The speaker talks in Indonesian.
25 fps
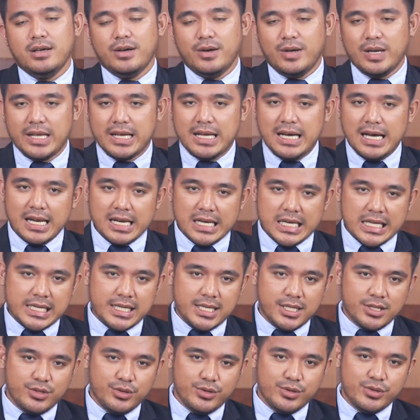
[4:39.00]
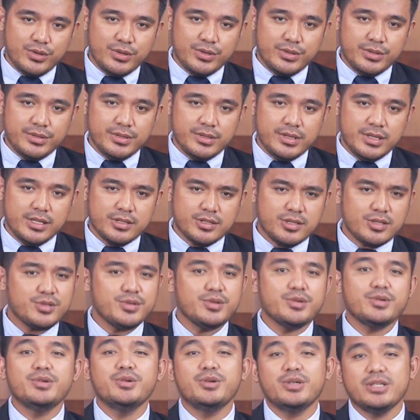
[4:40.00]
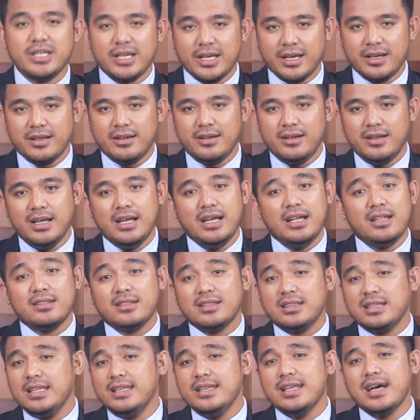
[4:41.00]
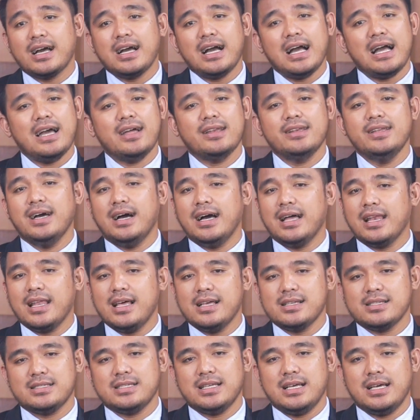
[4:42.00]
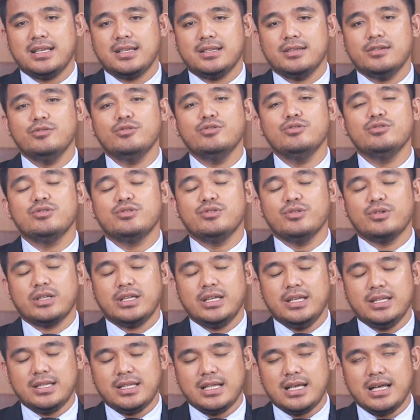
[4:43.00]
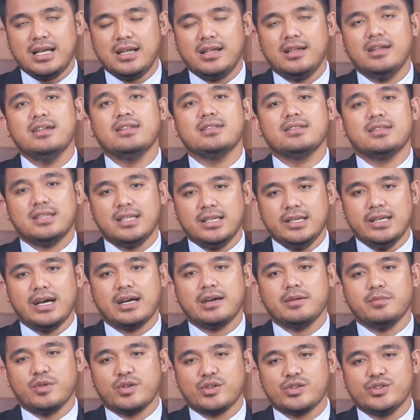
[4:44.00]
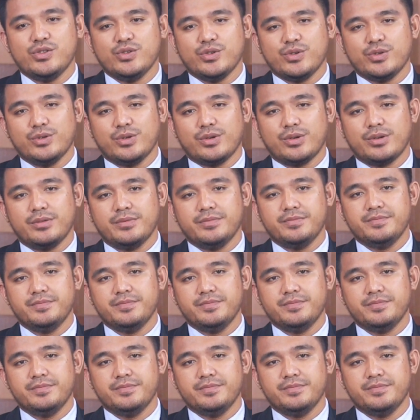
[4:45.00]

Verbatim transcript: Oleh karena itu, sesungguhnya tidak ada alasan untuk kita tidak bersyukur.